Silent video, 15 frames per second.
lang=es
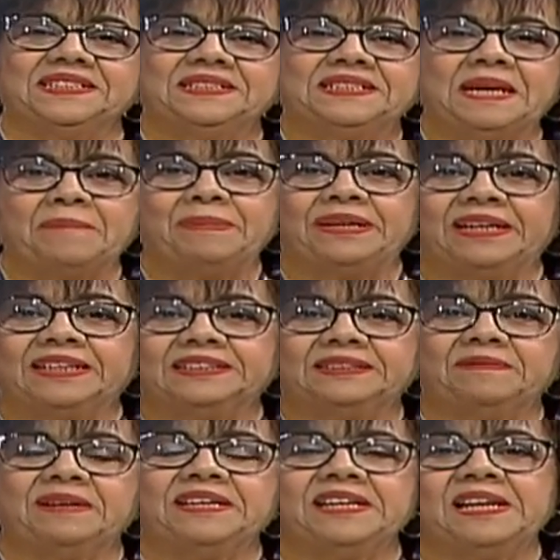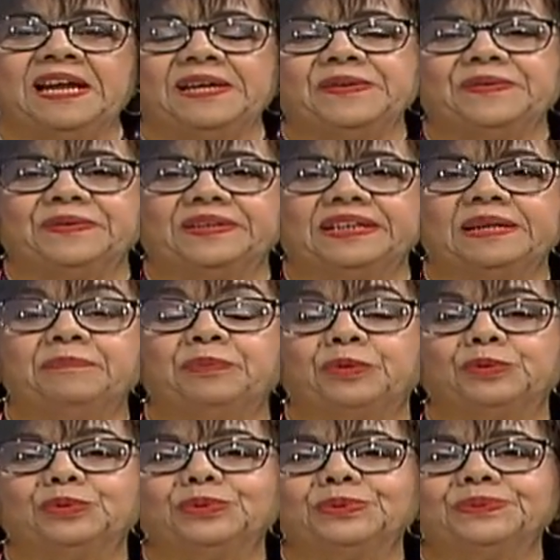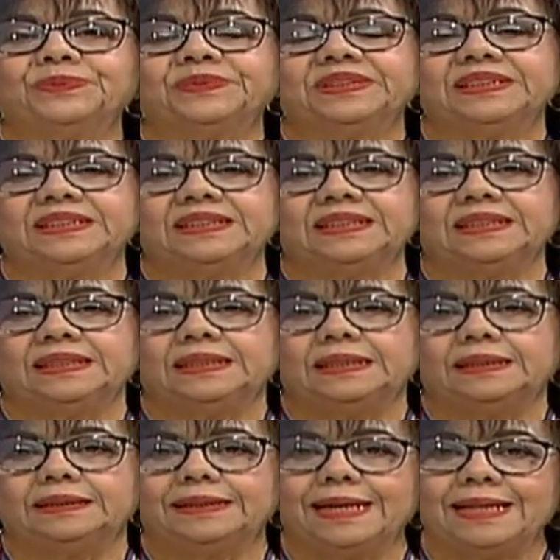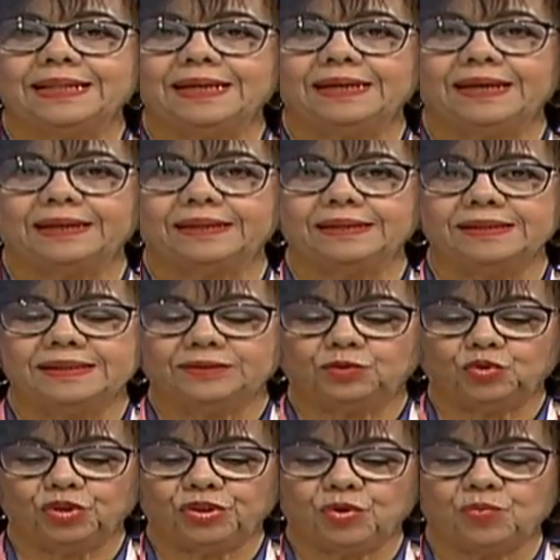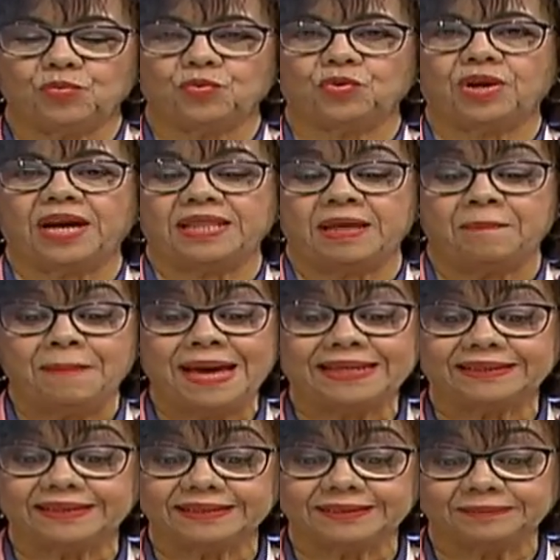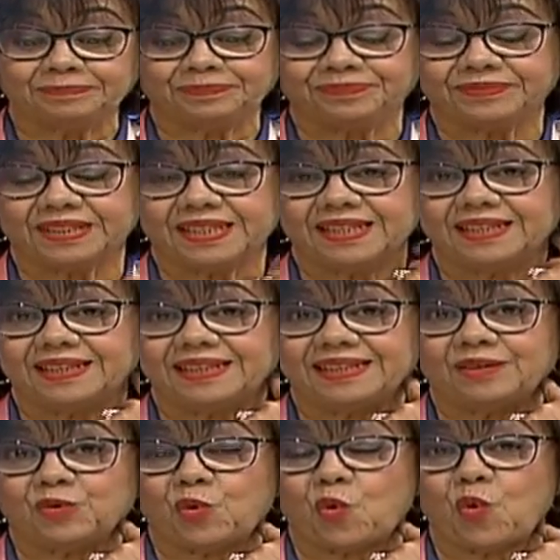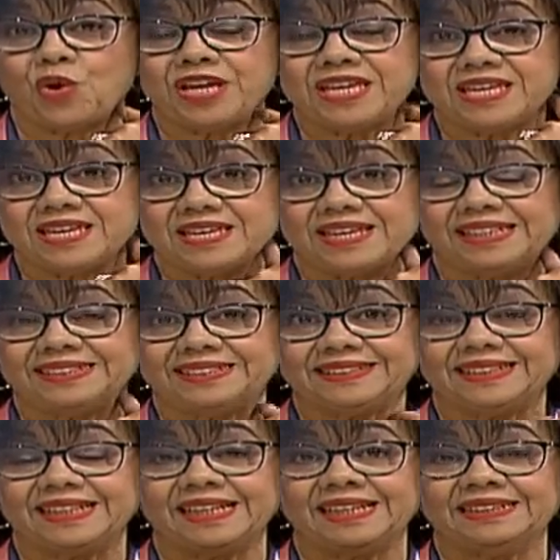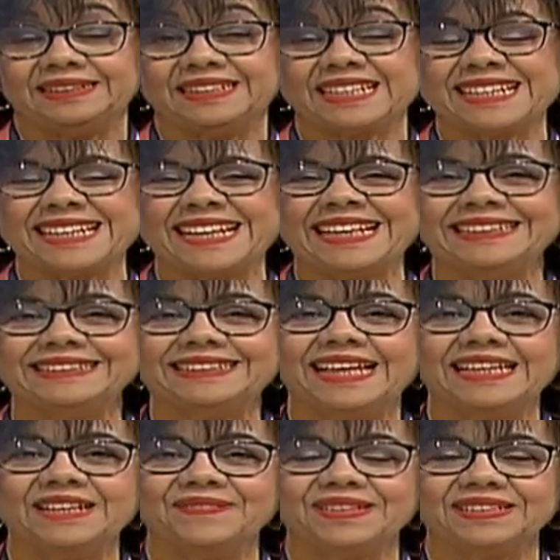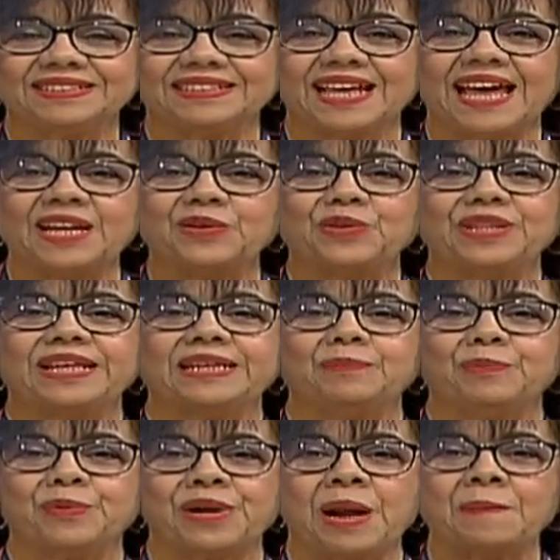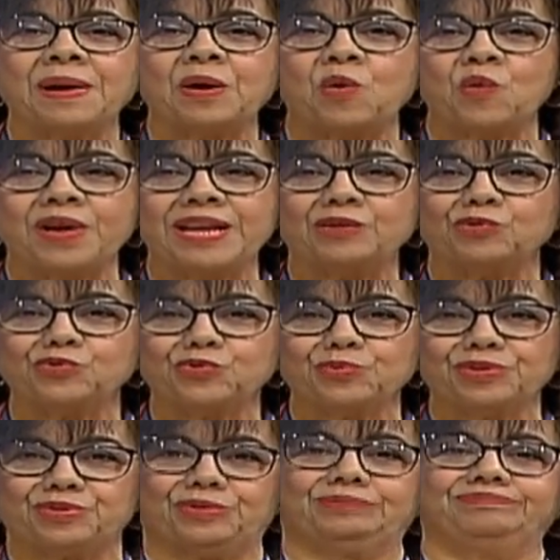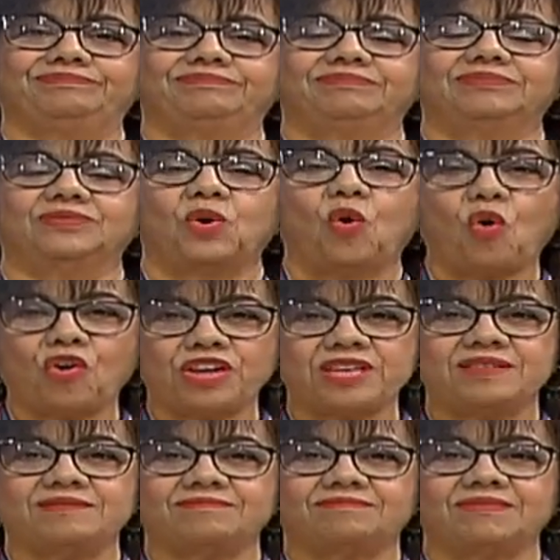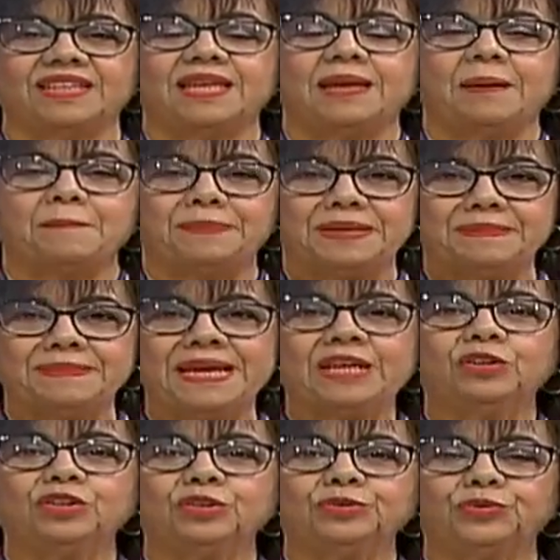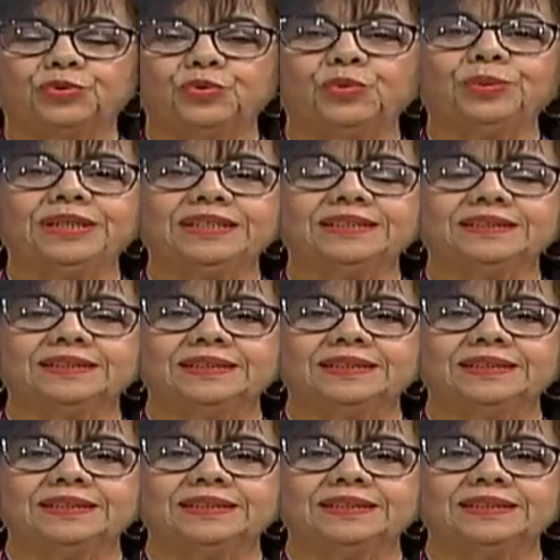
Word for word: ya para que se vaya el año, qué pronto. Nada, aquí estoy como cada martes. Eh, hoy es el 30 aniversario del programa con el consumidor. Hoy, primero de octubre,